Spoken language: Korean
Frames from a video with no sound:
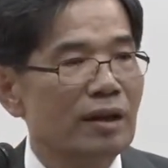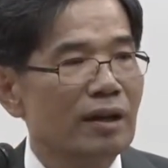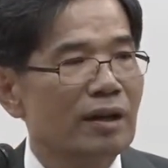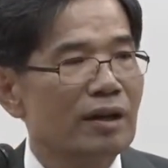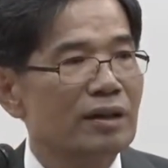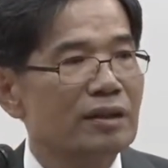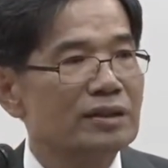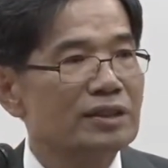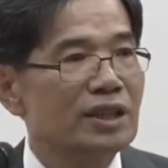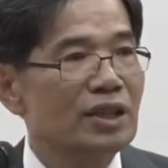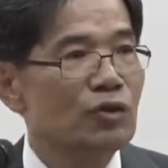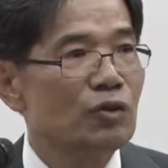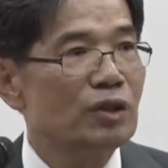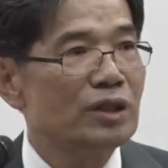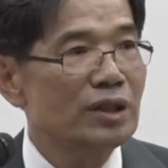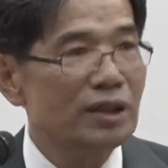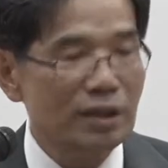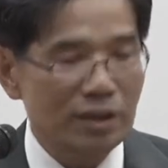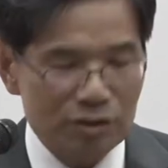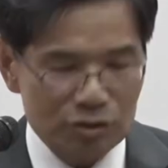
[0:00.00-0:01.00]
아,
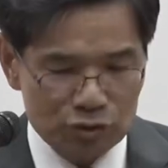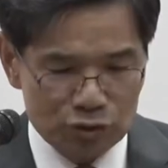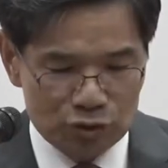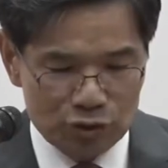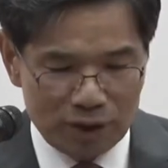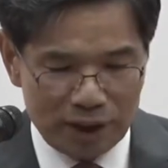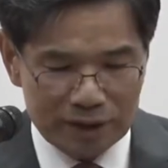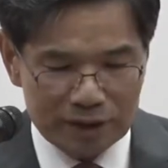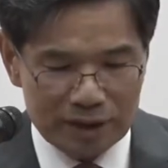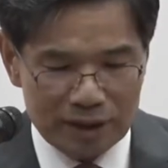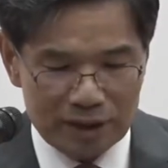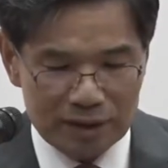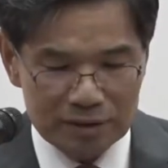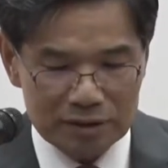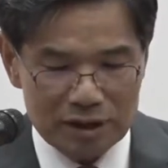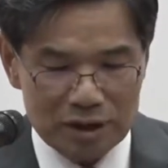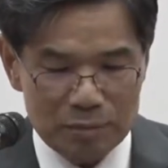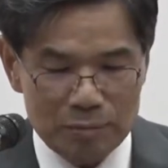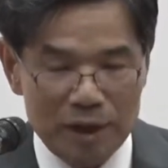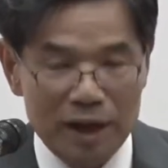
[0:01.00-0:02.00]
세월이 유수
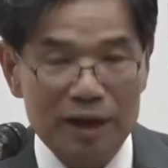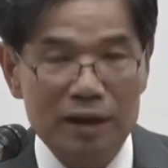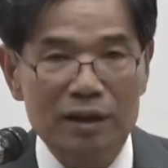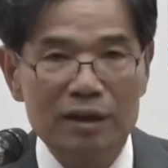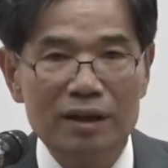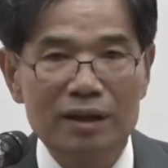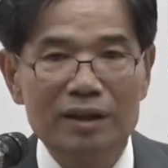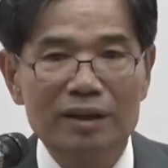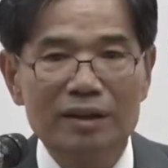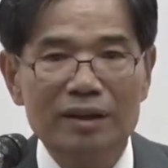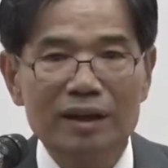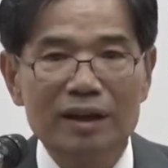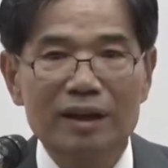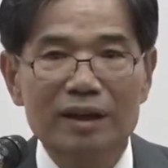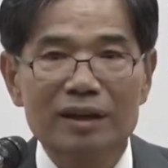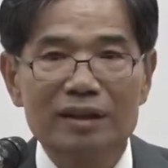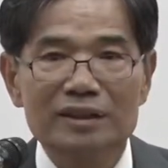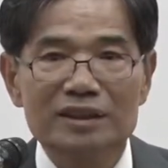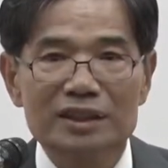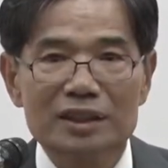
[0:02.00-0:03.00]
같다는 그말
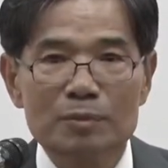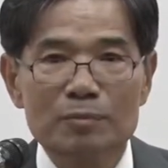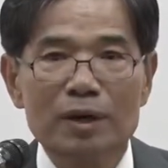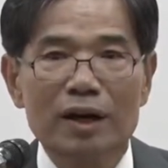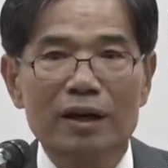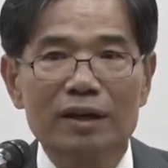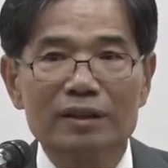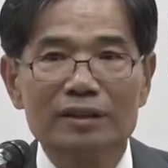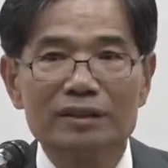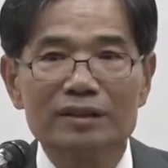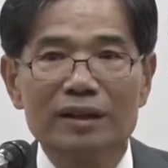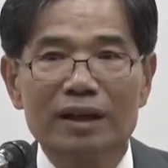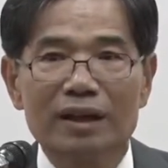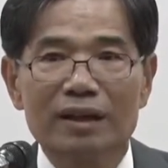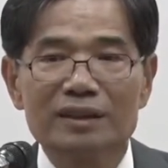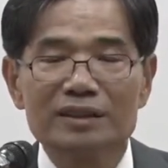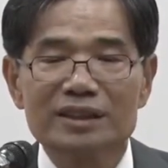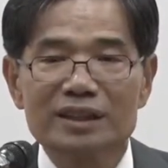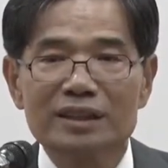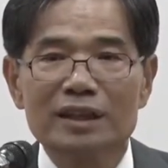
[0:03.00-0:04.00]
아,
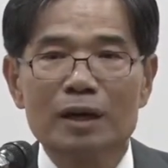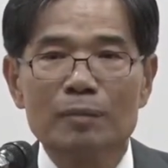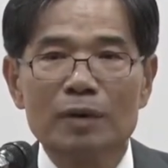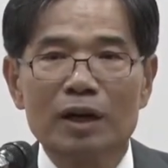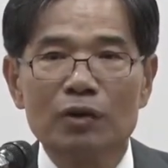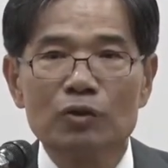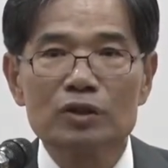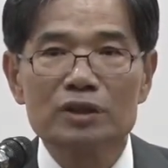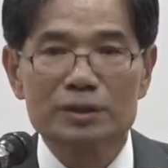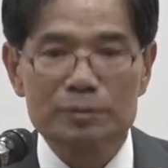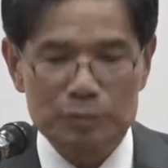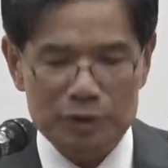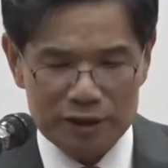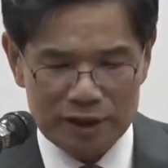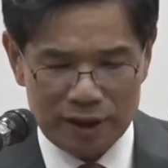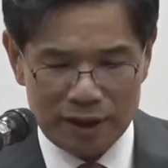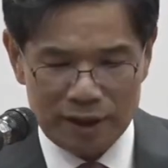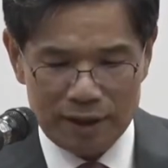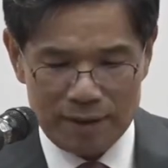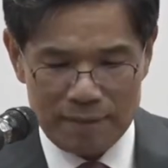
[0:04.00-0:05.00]
실감하고
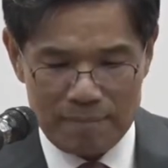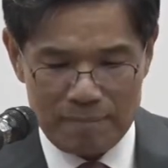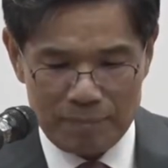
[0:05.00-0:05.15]
있습니다.